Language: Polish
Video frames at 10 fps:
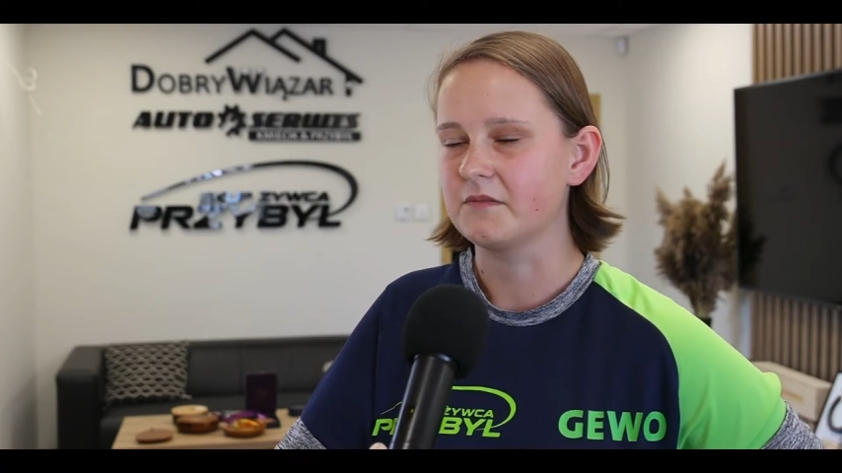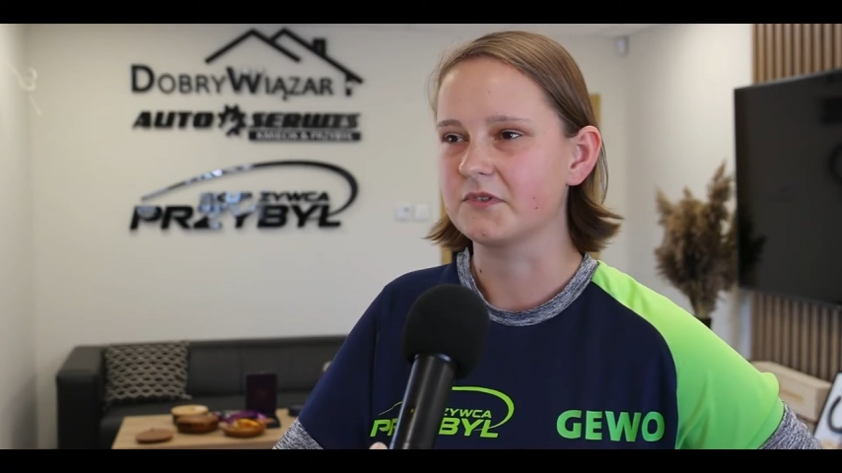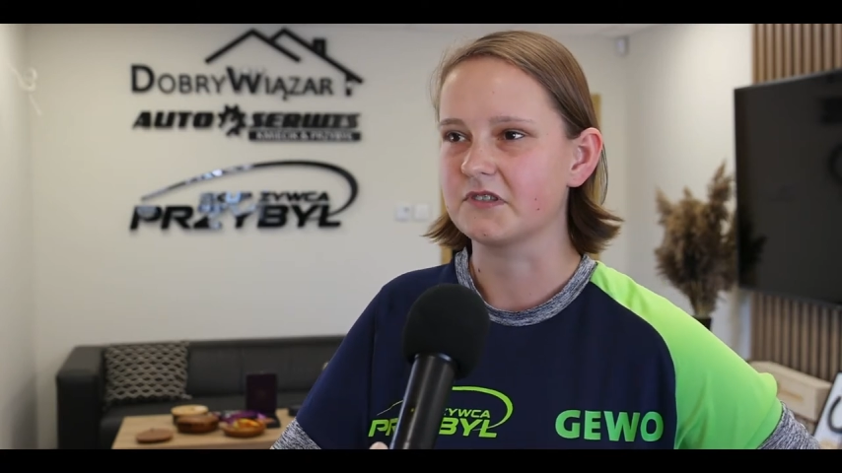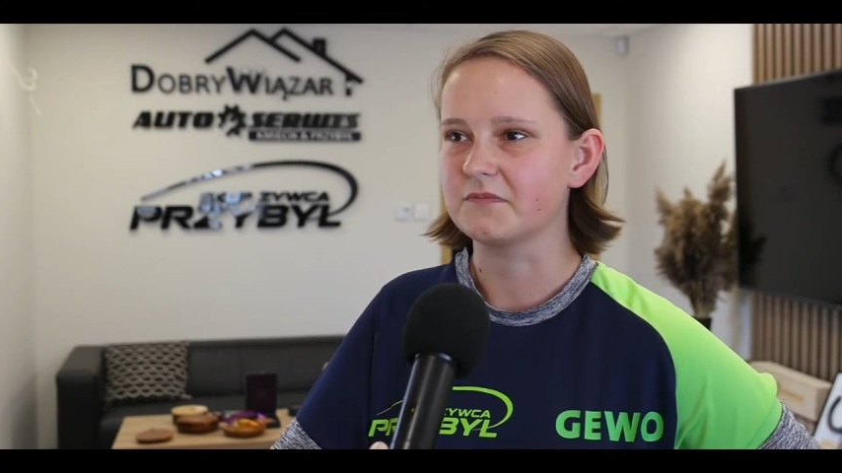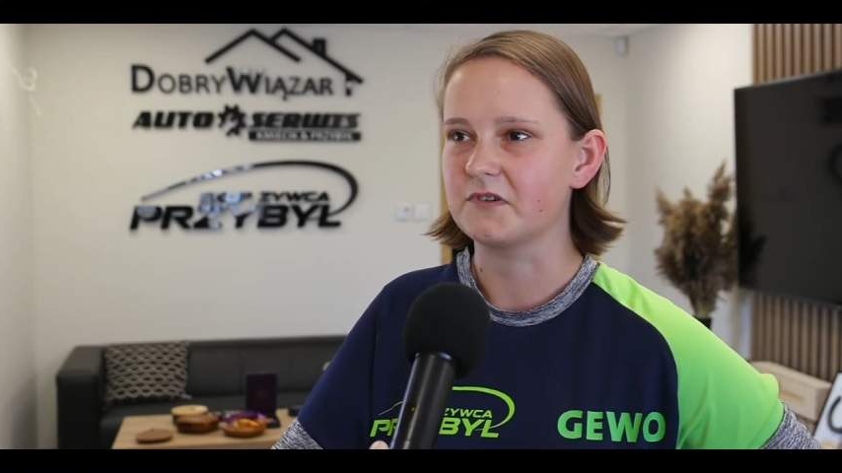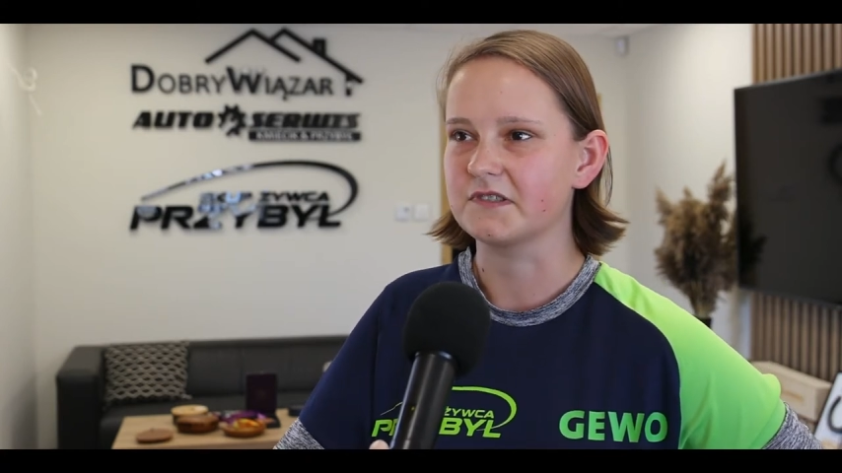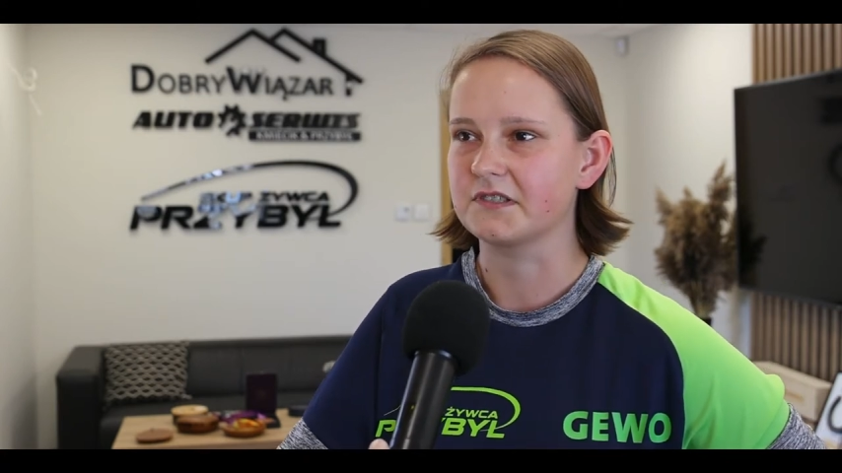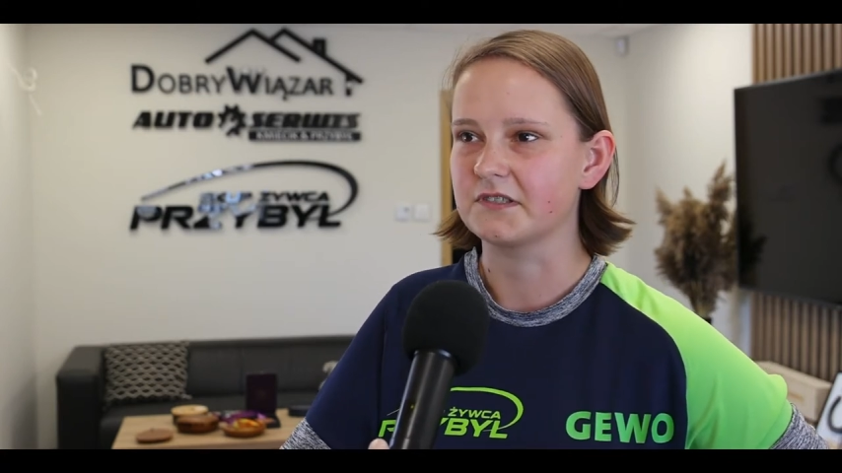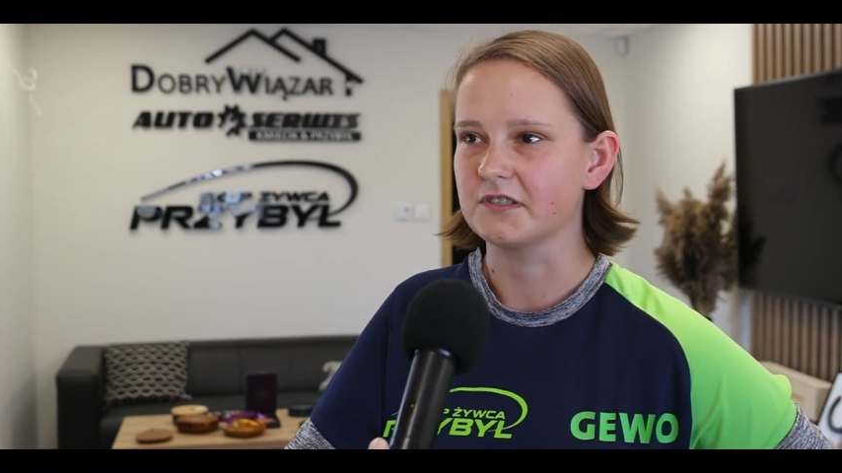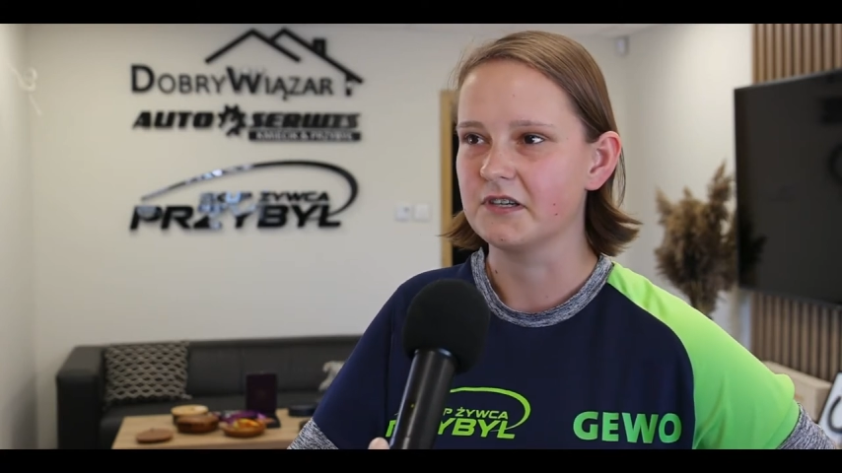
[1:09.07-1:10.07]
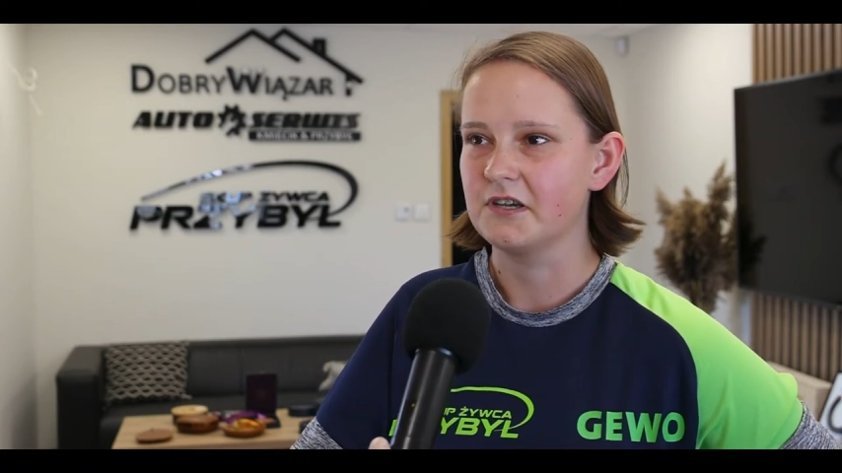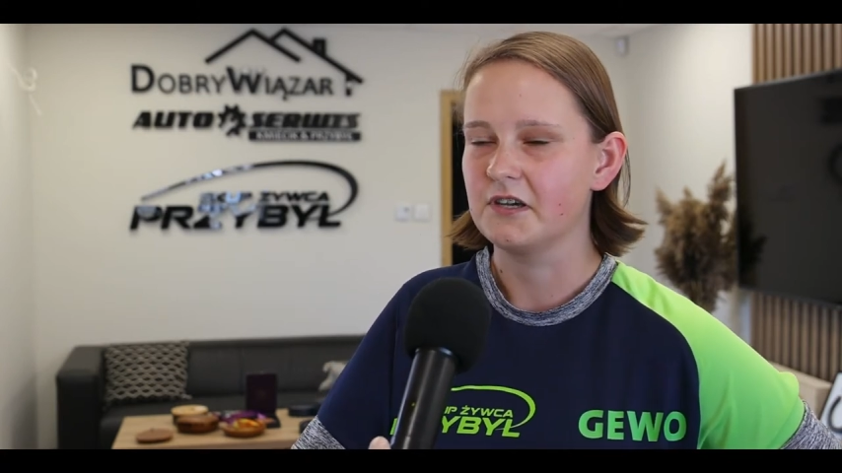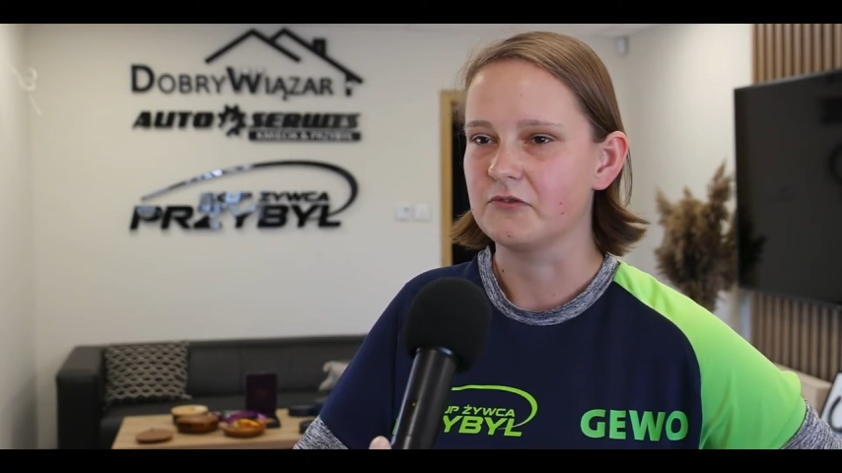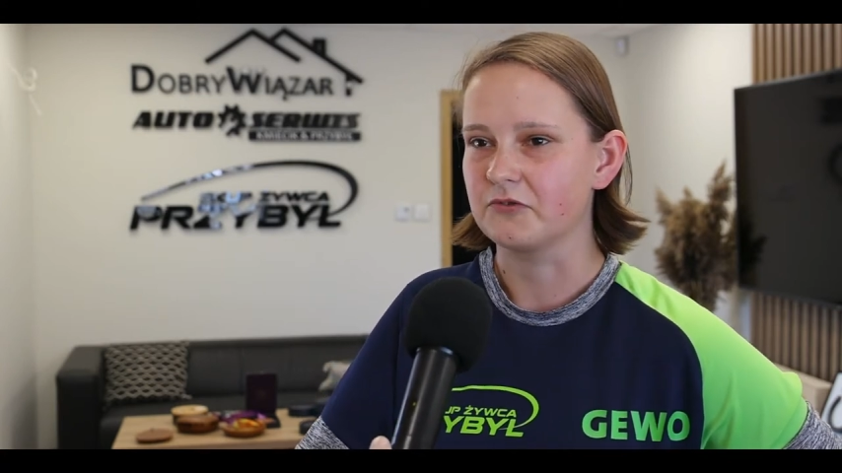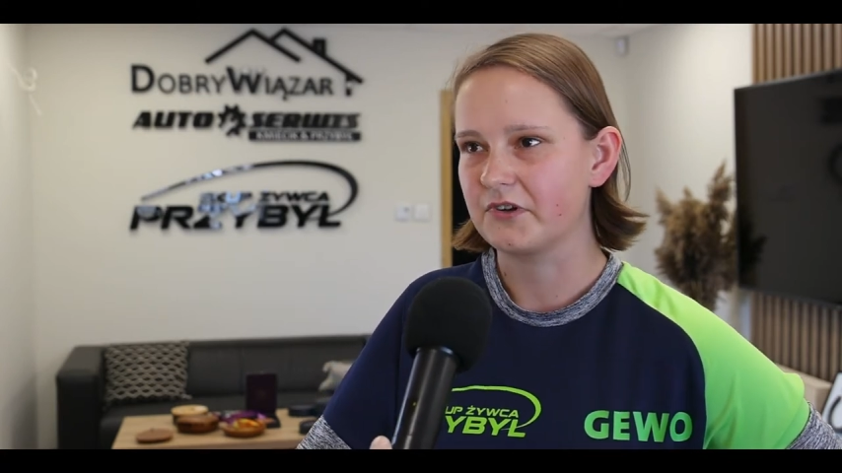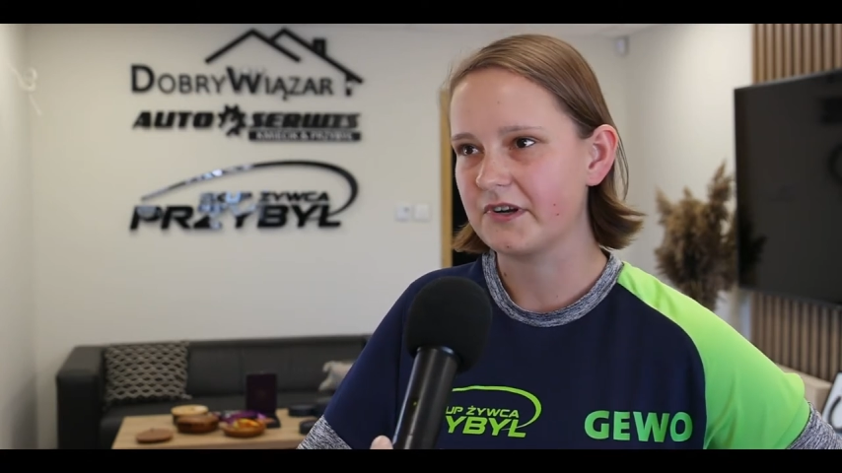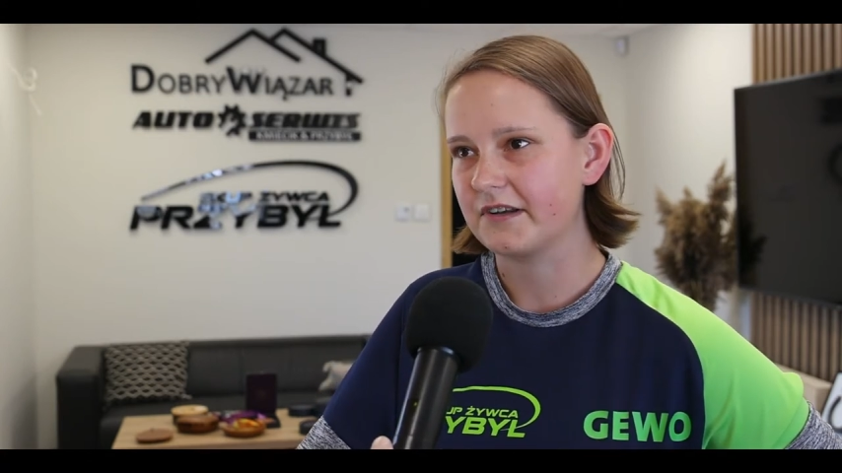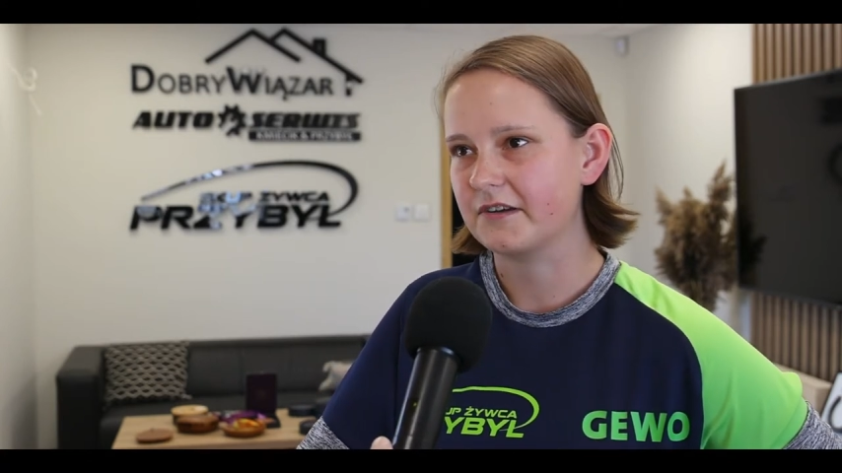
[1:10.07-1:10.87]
Mistrzostw Polski juniorek,